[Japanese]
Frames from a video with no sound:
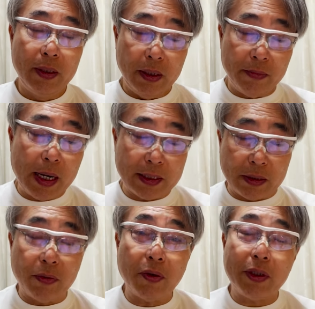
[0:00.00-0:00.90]
今、浅
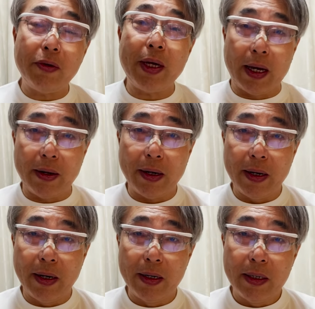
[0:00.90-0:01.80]
野乗ってるやん。
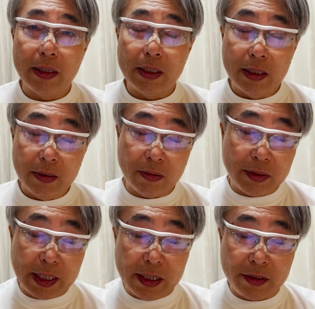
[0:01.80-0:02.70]
この
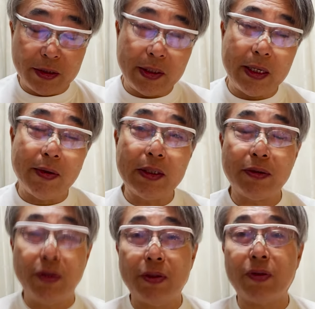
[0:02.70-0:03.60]
チャンスで割と
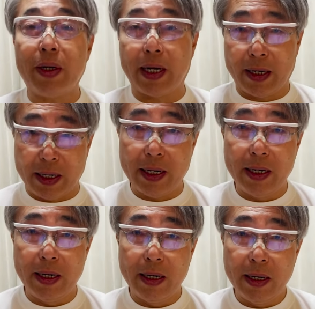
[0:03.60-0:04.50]
強そうやんか。
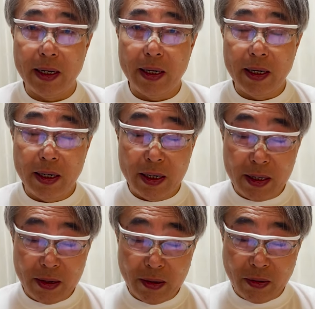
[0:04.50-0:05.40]

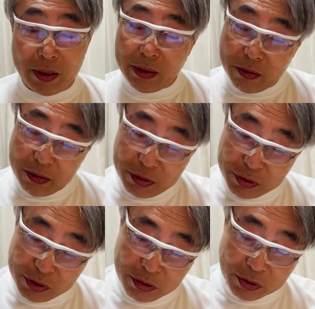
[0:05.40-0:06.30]
これ、普
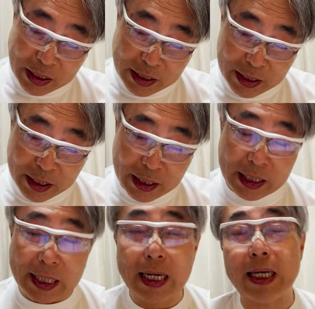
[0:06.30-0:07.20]
通に打たされてた
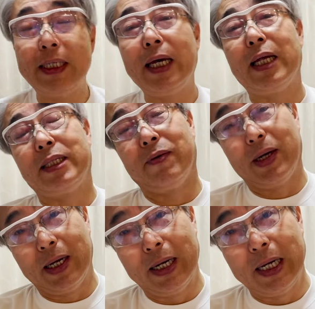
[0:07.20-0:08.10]
らなんか嫌やったわ。